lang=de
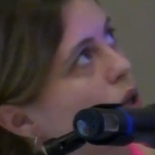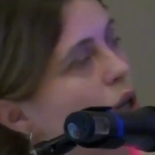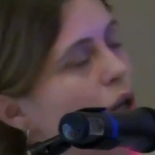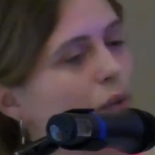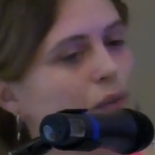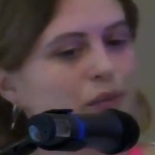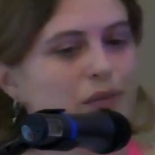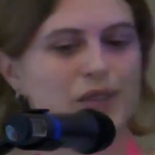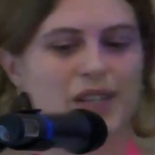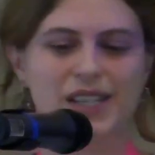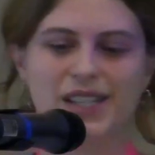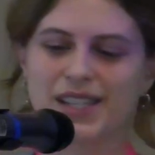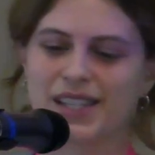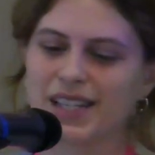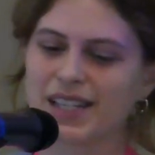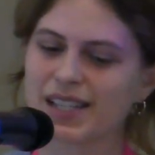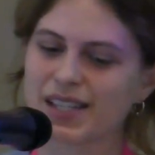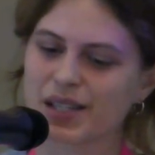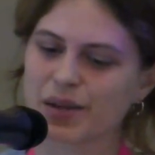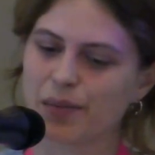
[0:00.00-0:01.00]
ähm, das
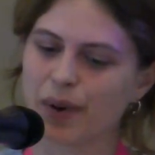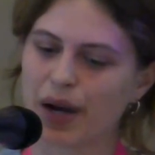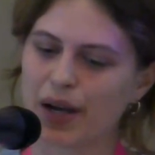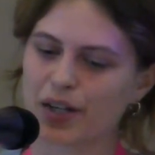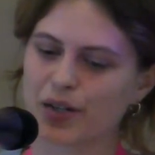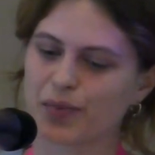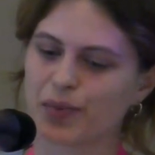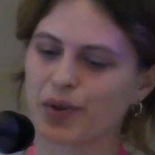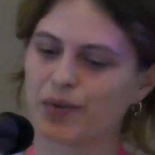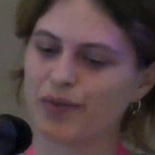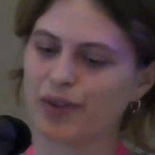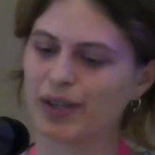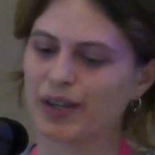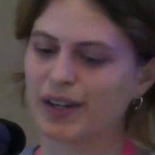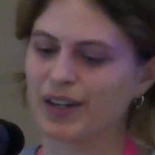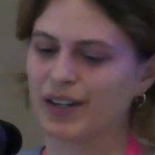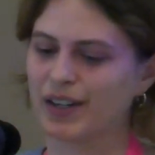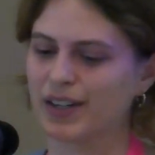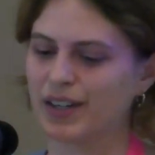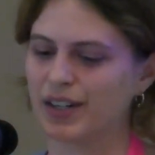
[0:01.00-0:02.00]
nächste Beispiel
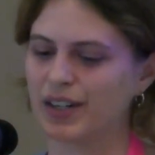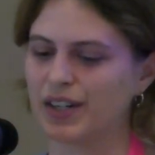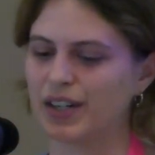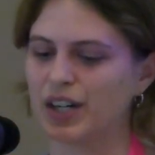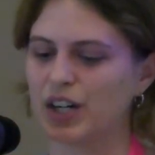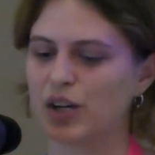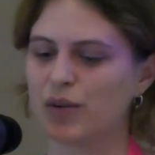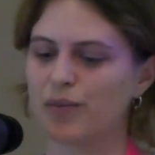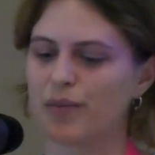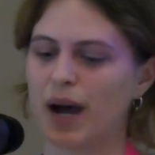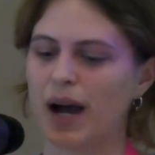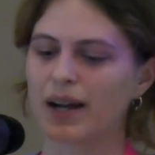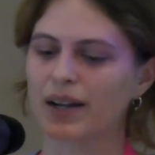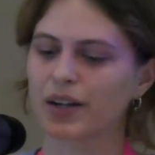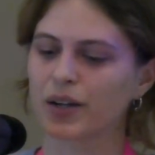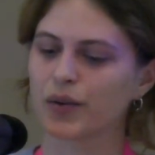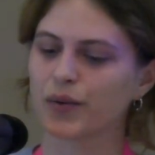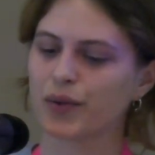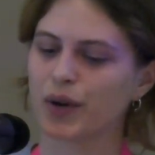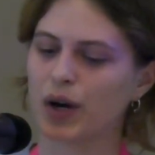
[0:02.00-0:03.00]
wäre ähm,
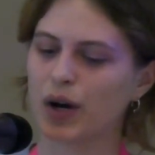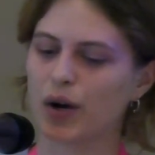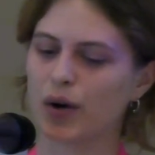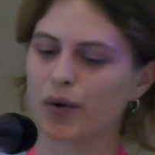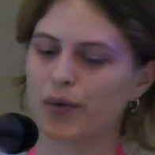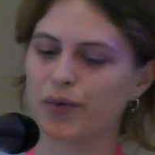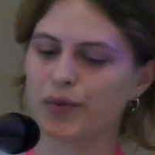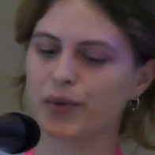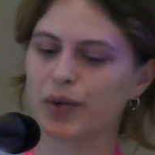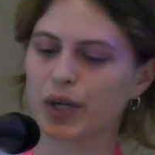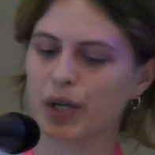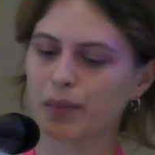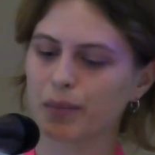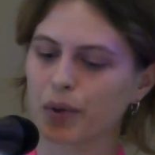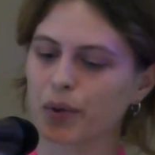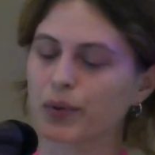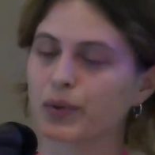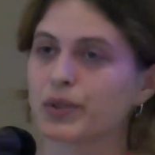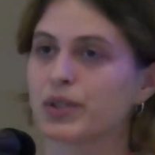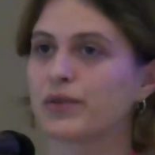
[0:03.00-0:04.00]
Angriffe auf
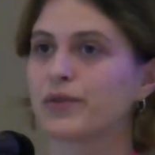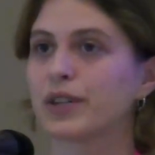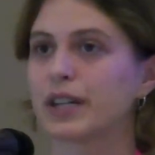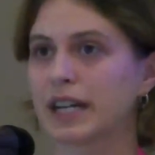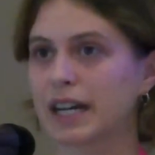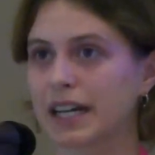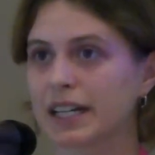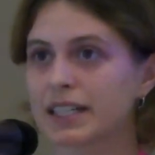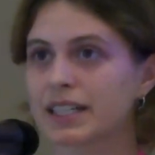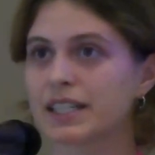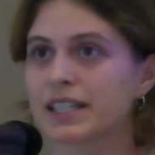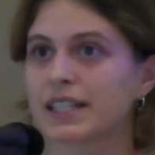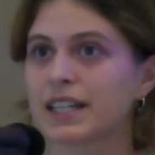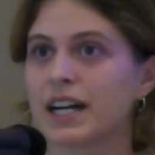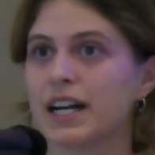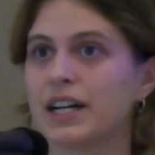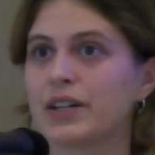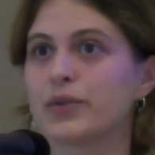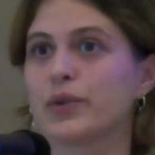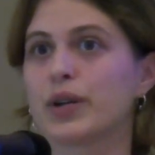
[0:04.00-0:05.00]
reproduktive
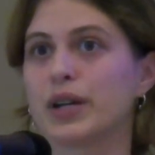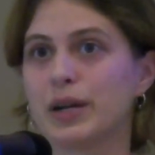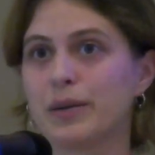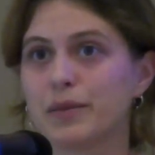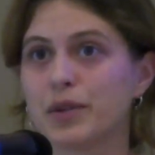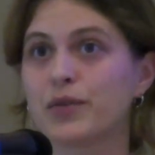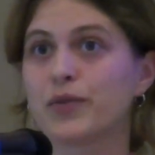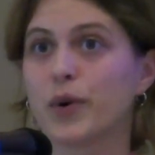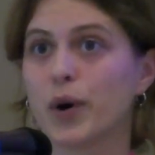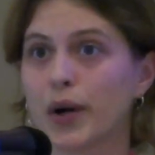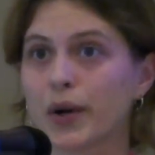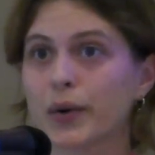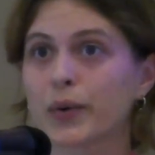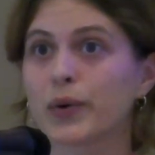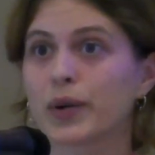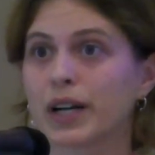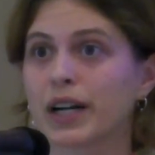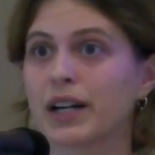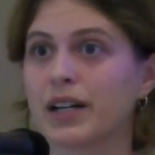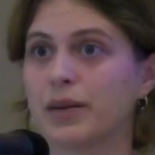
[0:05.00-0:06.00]
Gerechtigkeit oder eben die
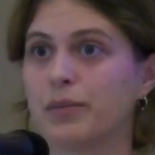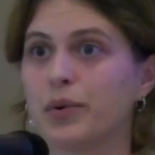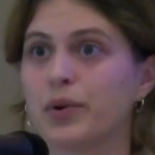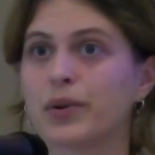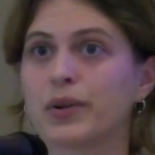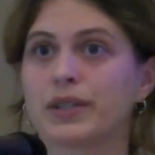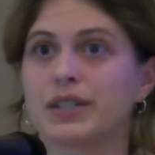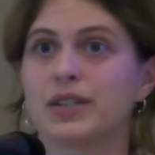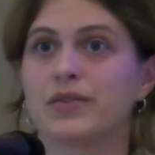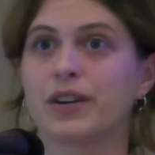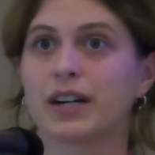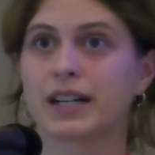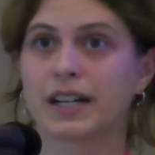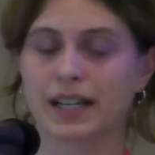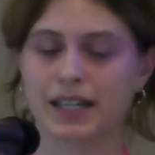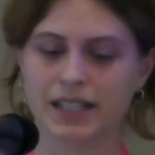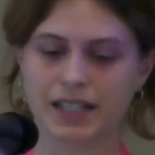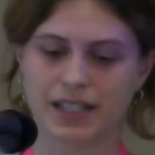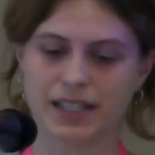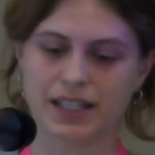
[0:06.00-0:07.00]
Forderung nach reproduktiver
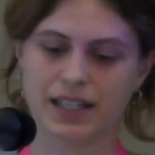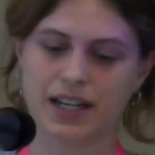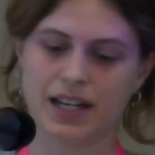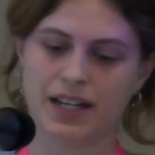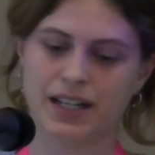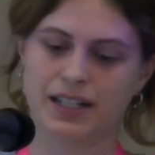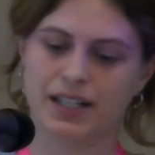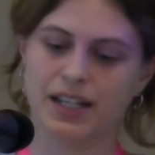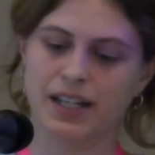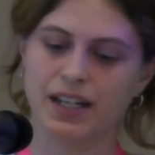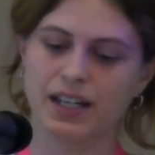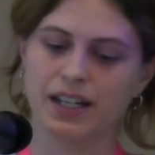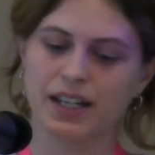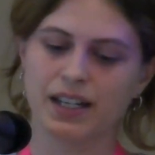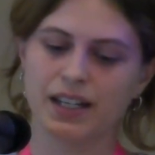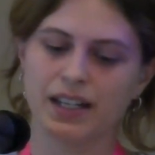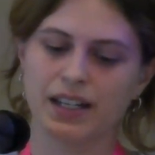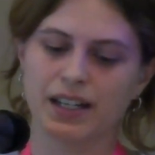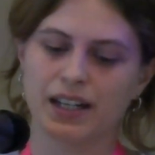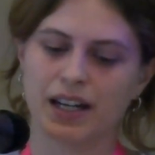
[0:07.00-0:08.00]
Gerechtigkeit.
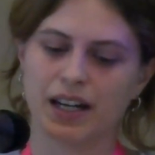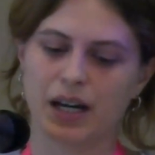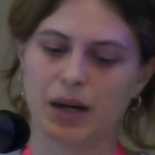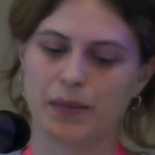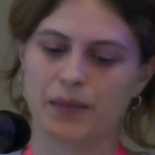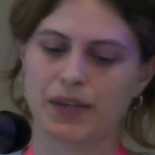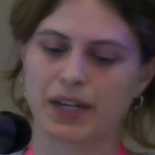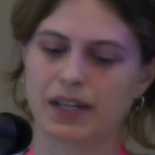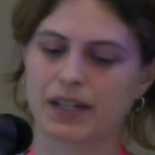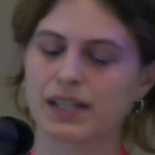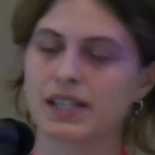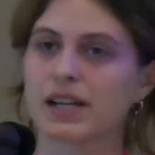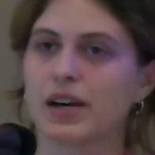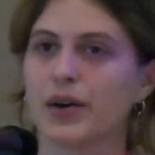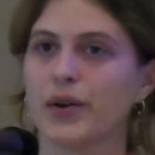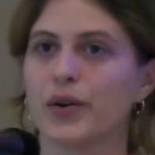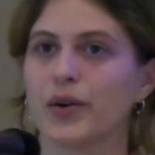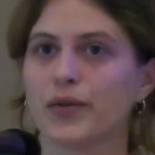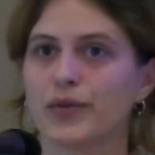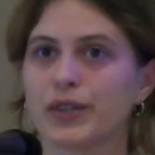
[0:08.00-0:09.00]
Ähm, da ist ja
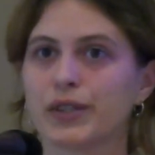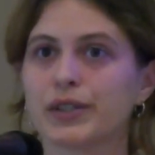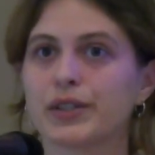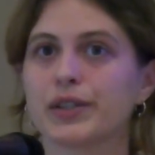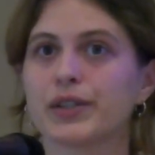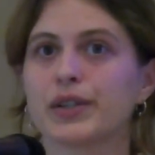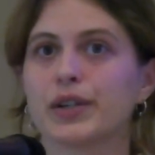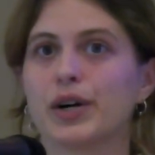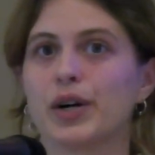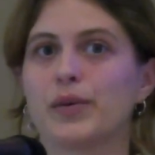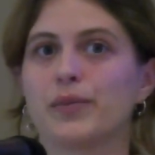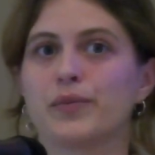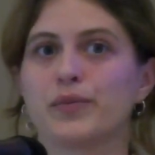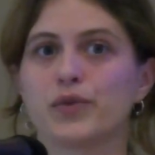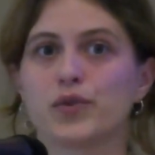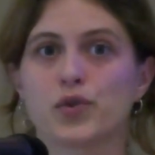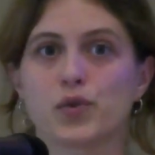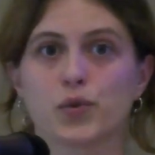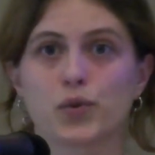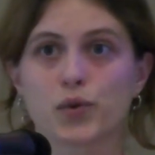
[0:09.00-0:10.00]
auch noch viel
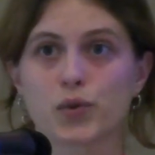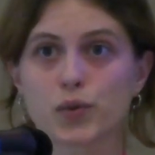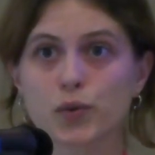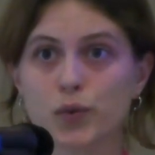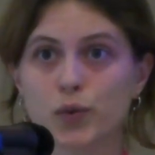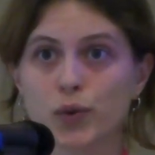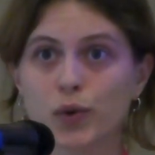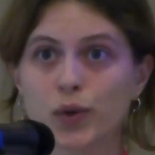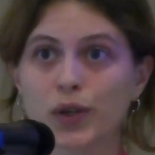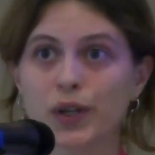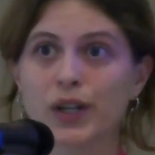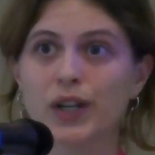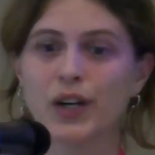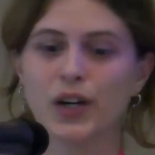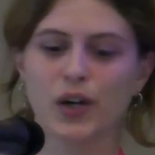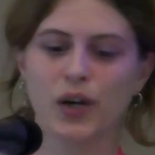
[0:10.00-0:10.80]
zu tun.